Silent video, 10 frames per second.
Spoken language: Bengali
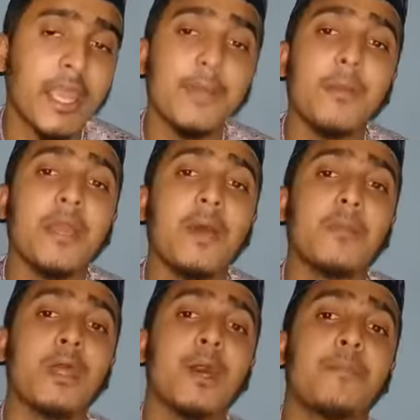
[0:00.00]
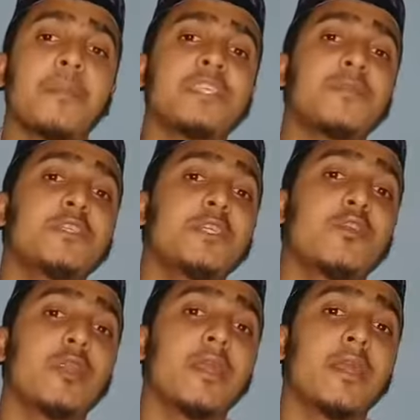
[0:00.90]
এভাবে আমরা বেশি বেশি
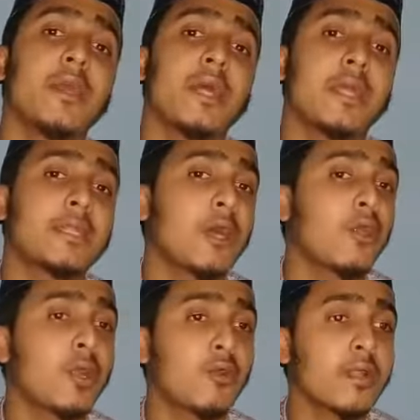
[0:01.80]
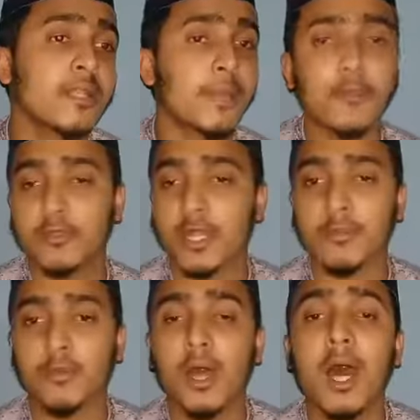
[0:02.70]
করে ধারণা করা থেকে বিরত
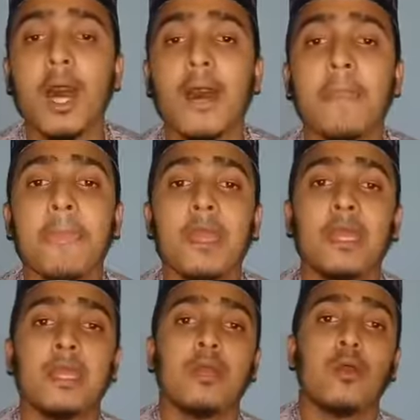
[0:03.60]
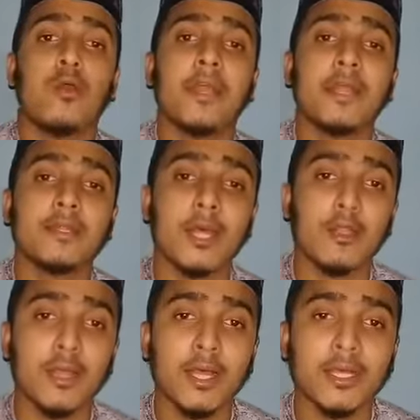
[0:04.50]
রাখবো হ্যাঁ অনেক
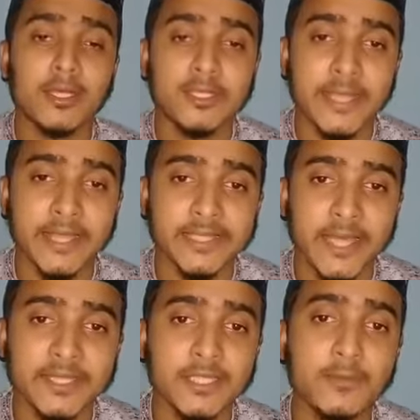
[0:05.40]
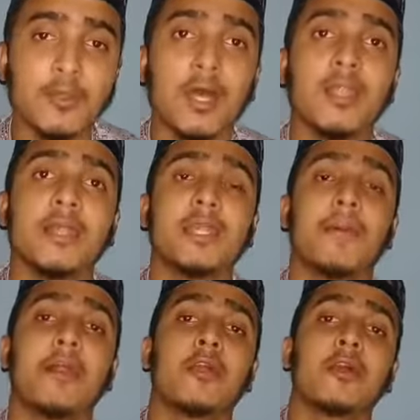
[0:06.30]
ধারণা জায়জ আছে যেমন আল্লাহ
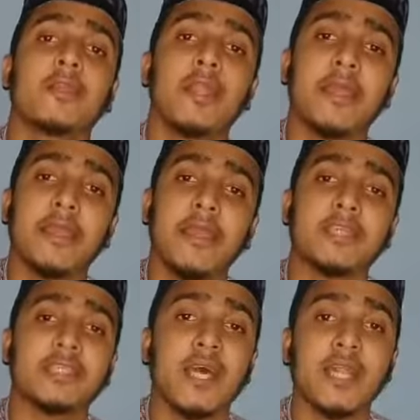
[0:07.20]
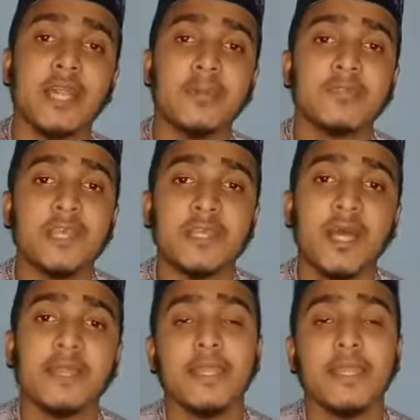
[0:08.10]
তাবারকাতলা এক জাহান্নাম জান্নাত